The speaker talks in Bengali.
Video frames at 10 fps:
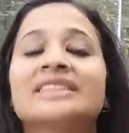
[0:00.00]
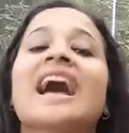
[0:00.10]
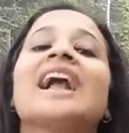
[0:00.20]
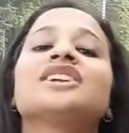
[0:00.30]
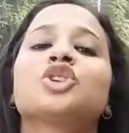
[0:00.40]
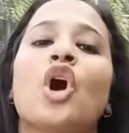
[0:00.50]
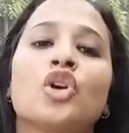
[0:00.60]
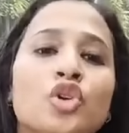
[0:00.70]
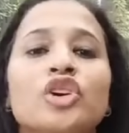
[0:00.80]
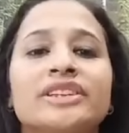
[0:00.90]
তার সং
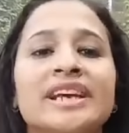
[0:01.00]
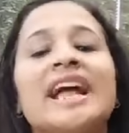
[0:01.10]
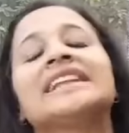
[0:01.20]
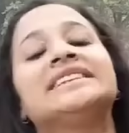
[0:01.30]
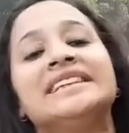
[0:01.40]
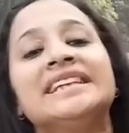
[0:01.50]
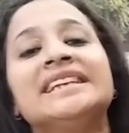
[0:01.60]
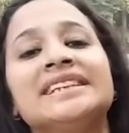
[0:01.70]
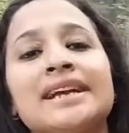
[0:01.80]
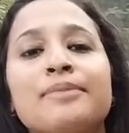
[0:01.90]
করছেন আর যিনি
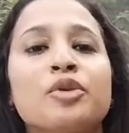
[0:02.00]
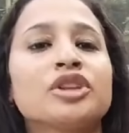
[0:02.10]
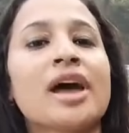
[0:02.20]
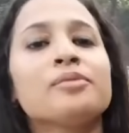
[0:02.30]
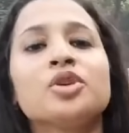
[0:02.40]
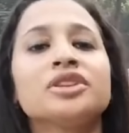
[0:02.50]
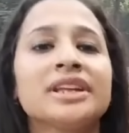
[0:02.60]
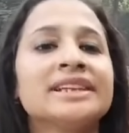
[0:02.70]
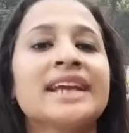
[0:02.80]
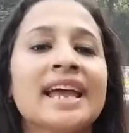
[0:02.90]
নিজেকে
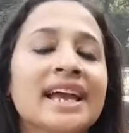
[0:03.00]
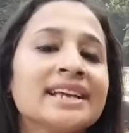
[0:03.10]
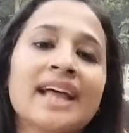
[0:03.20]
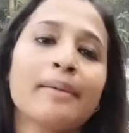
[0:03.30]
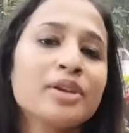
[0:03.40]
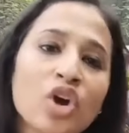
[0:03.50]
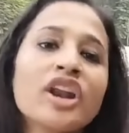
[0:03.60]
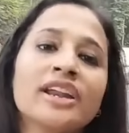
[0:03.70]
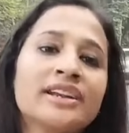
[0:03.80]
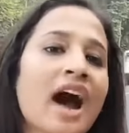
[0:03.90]
প্রধানমন্ত্রীর জায়গায় দাবি
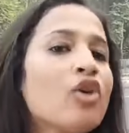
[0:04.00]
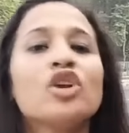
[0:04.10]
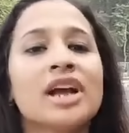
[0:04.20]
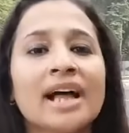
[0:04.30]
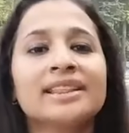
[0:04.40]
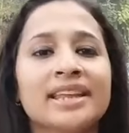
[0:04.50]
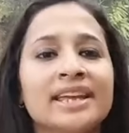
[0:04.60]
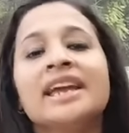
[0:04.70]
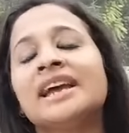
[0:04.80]
করেন রাহুল গান্ধী